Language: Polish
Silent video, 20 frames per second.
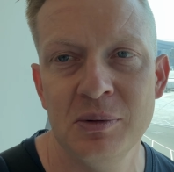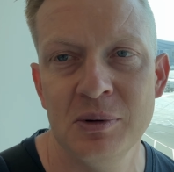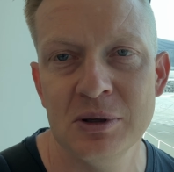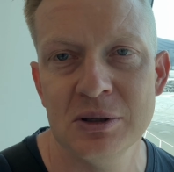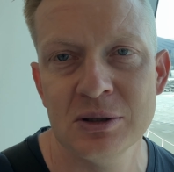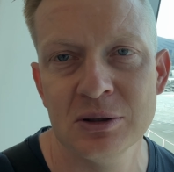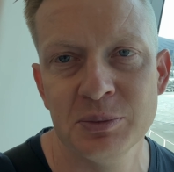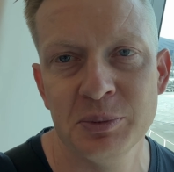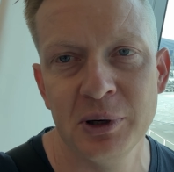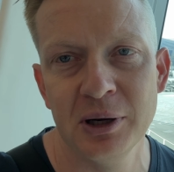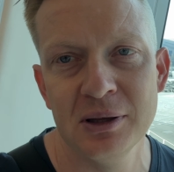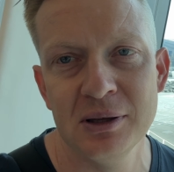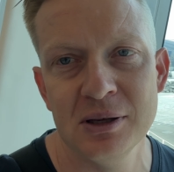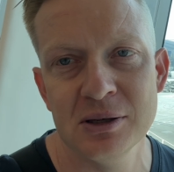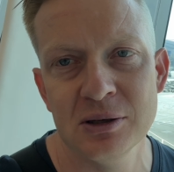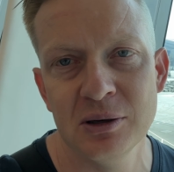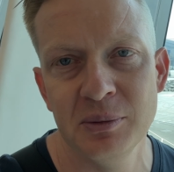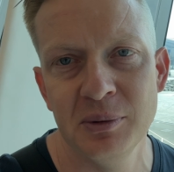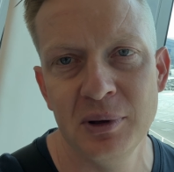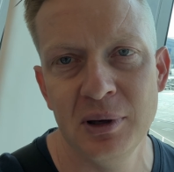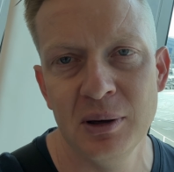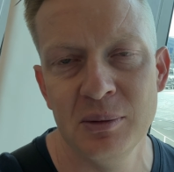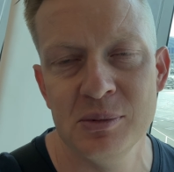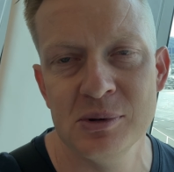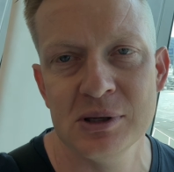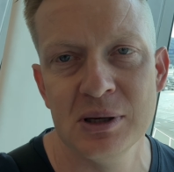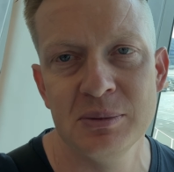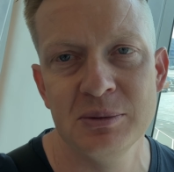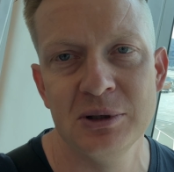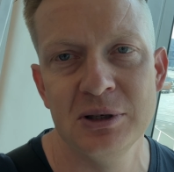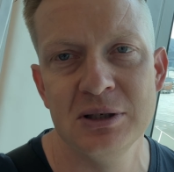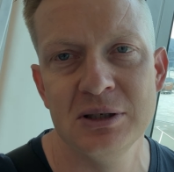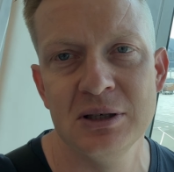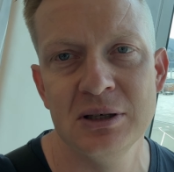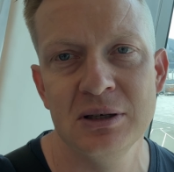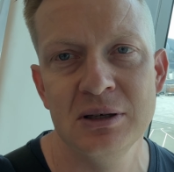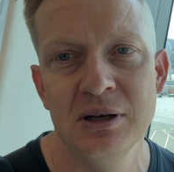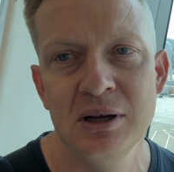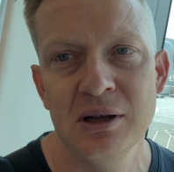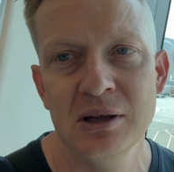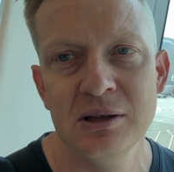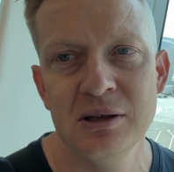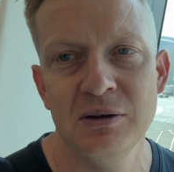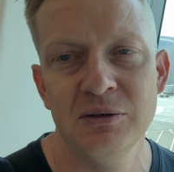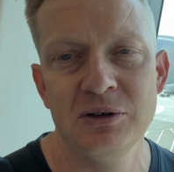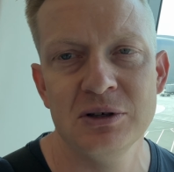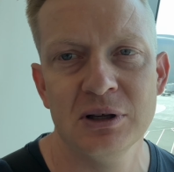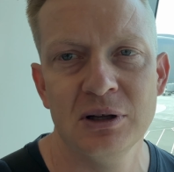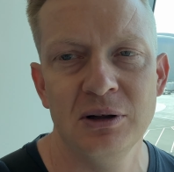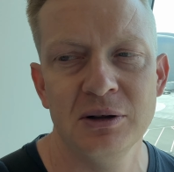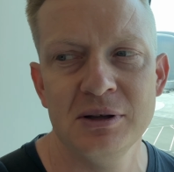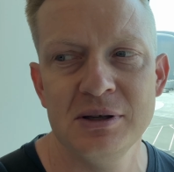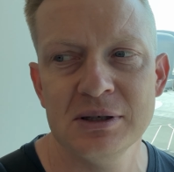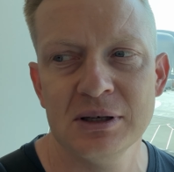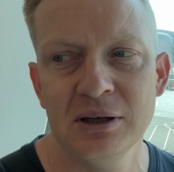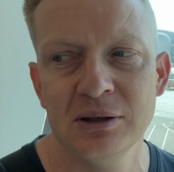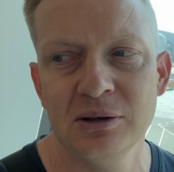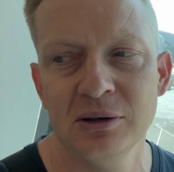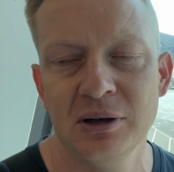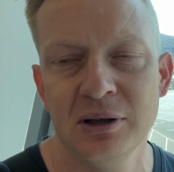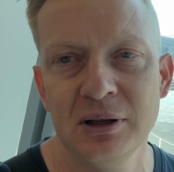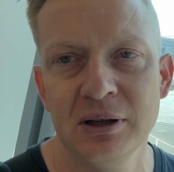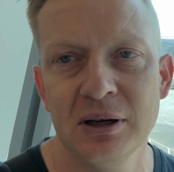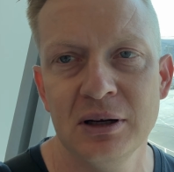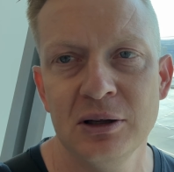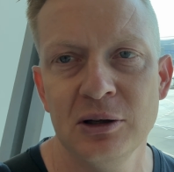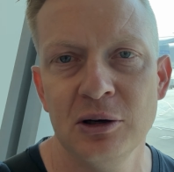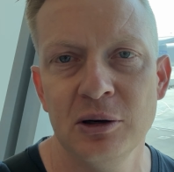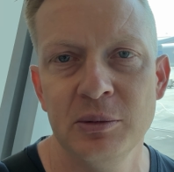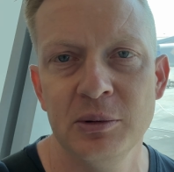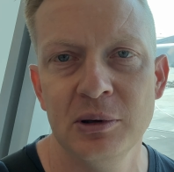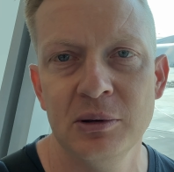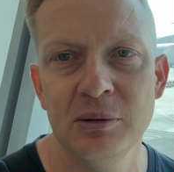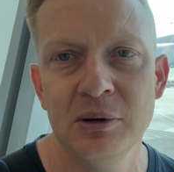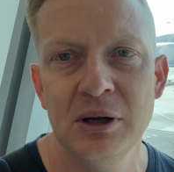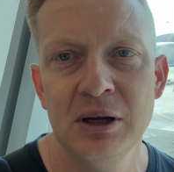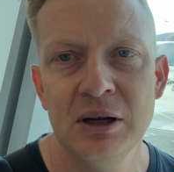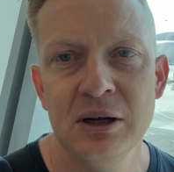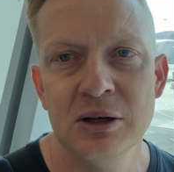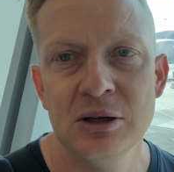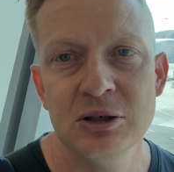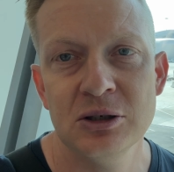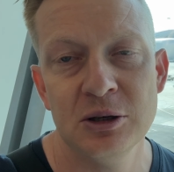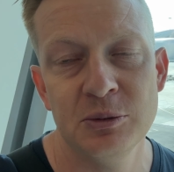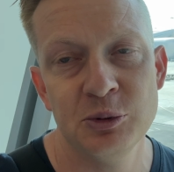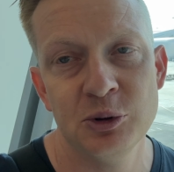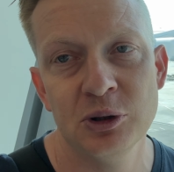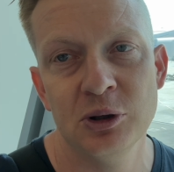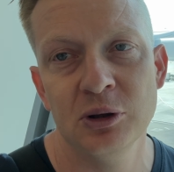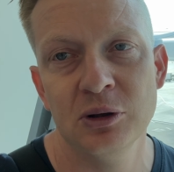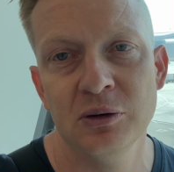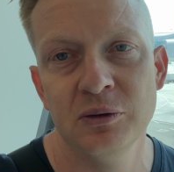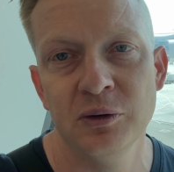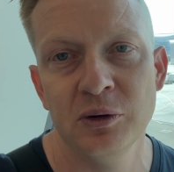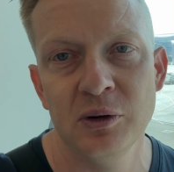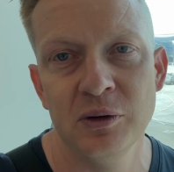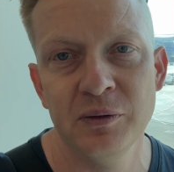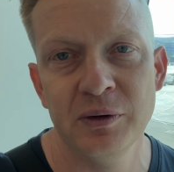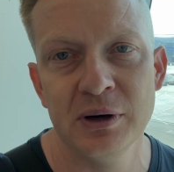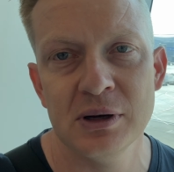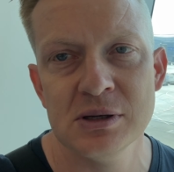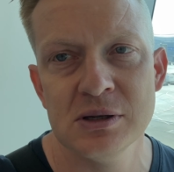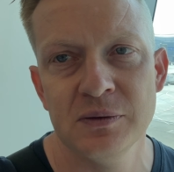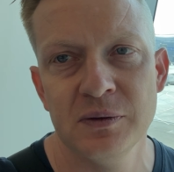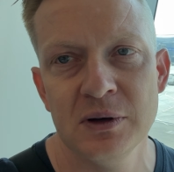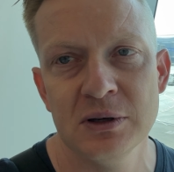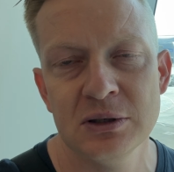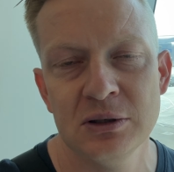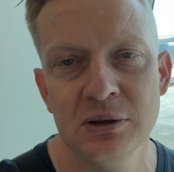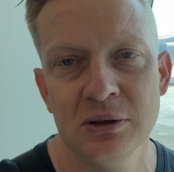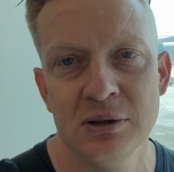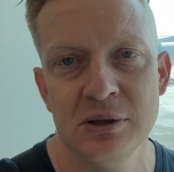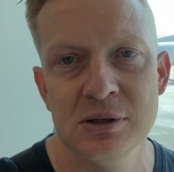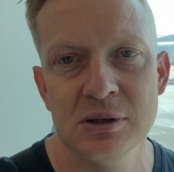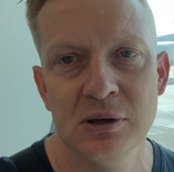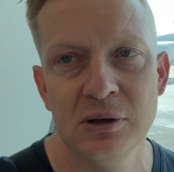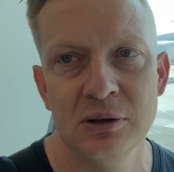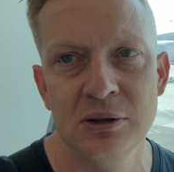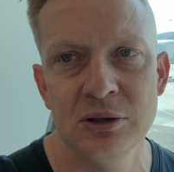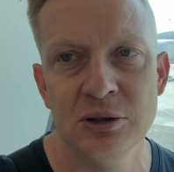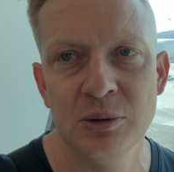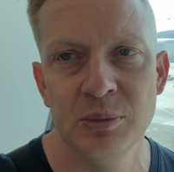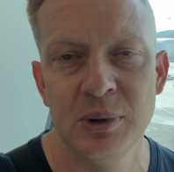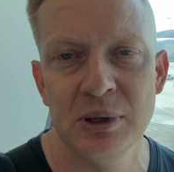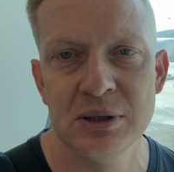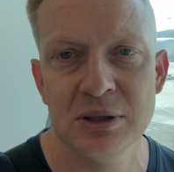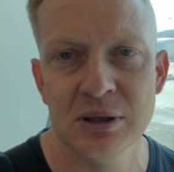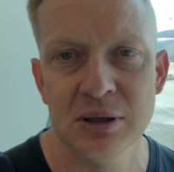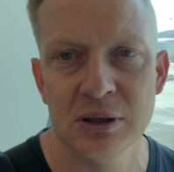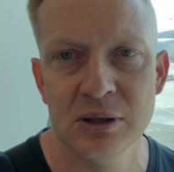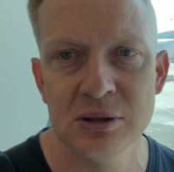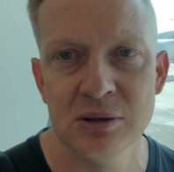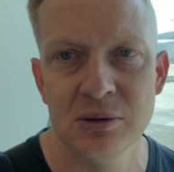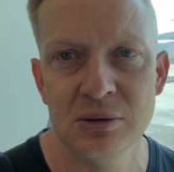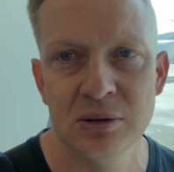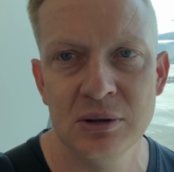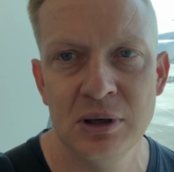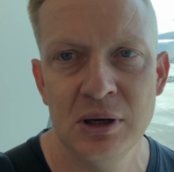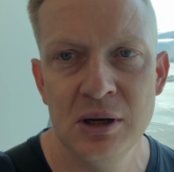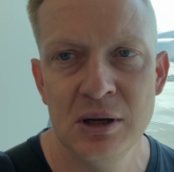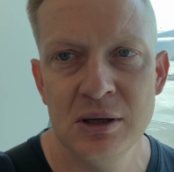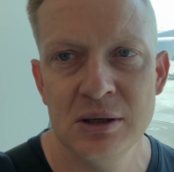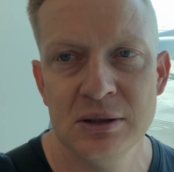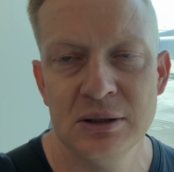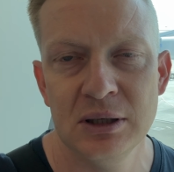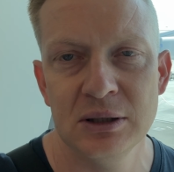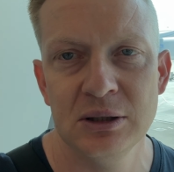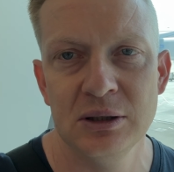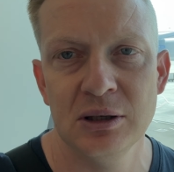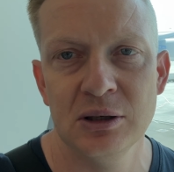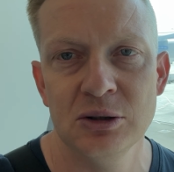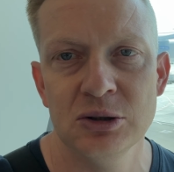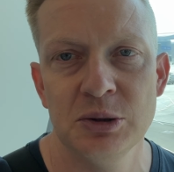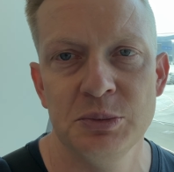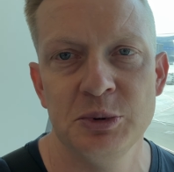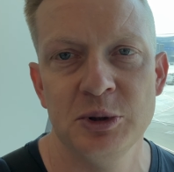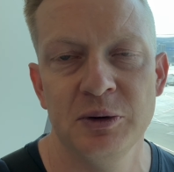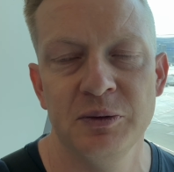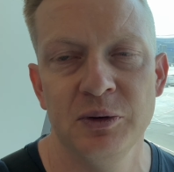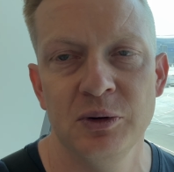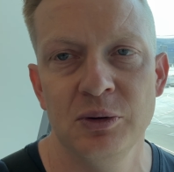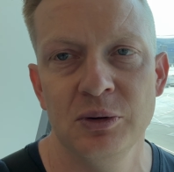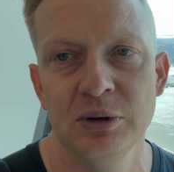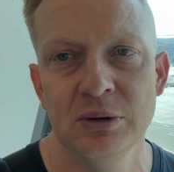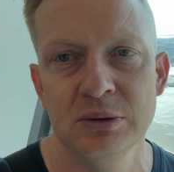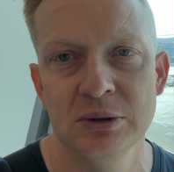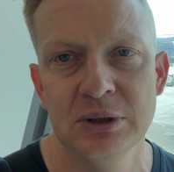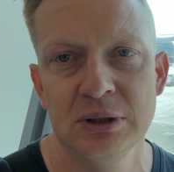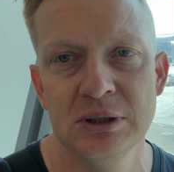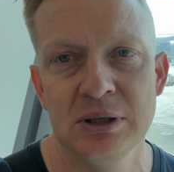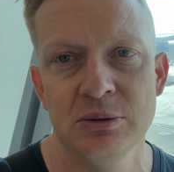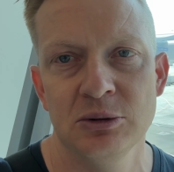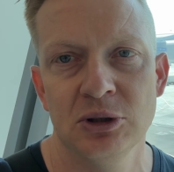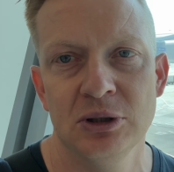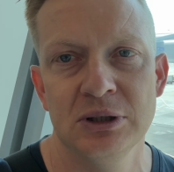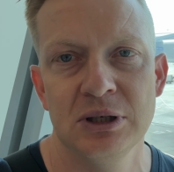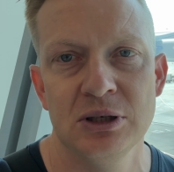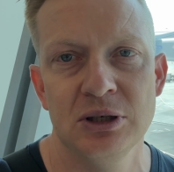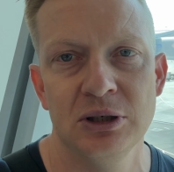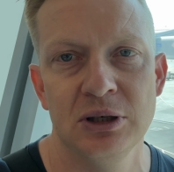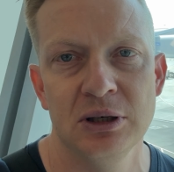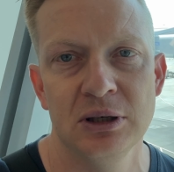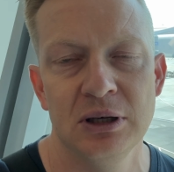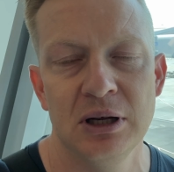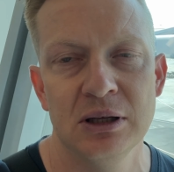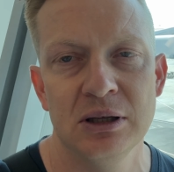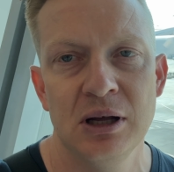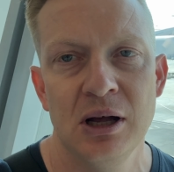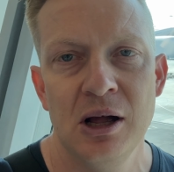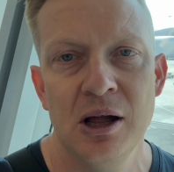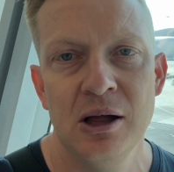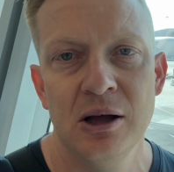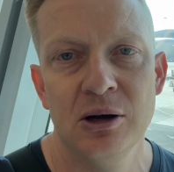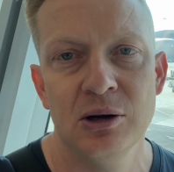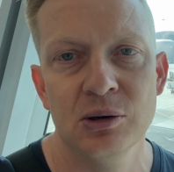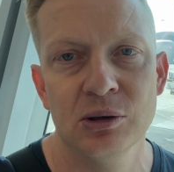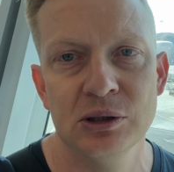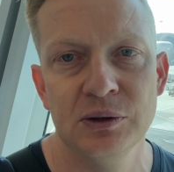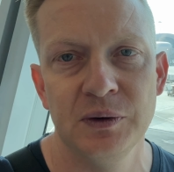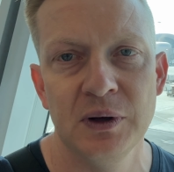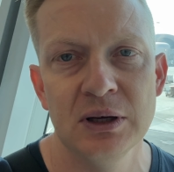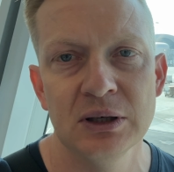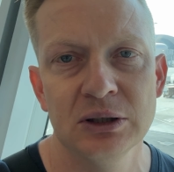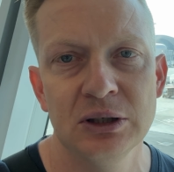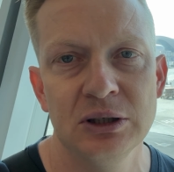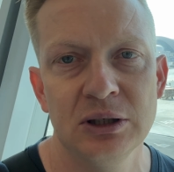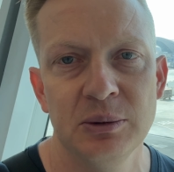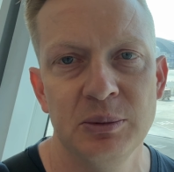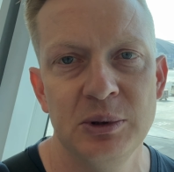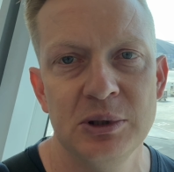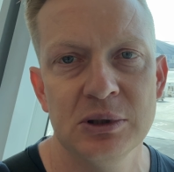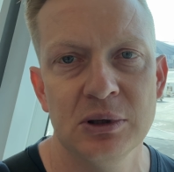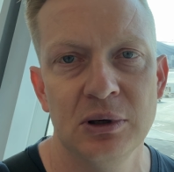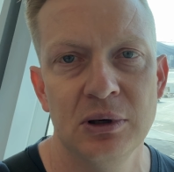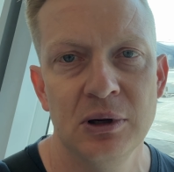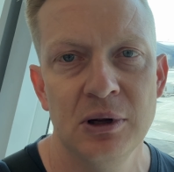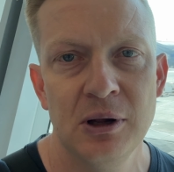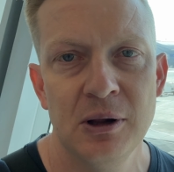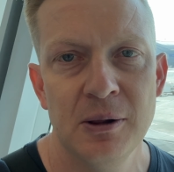Sprytnie zrobili obu Zabczycy, nie wszystkie lotniska to generalnie robią, że przygotowują dwa razy większe lotnisko niż obecny jest ruch, W racji tego, że przewidują, że na przykład za 10 lat ruch zwiększy się blisko